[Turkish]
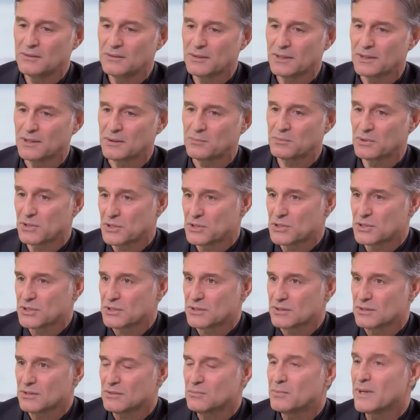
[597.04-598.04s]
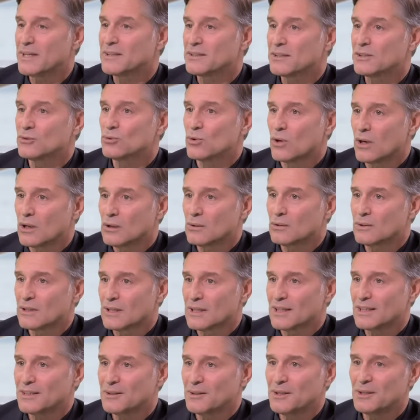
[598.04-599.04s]
e, bir kişiydi. Ben de doğal
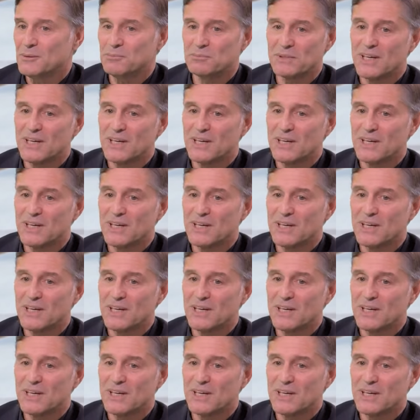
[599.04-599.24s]
olarak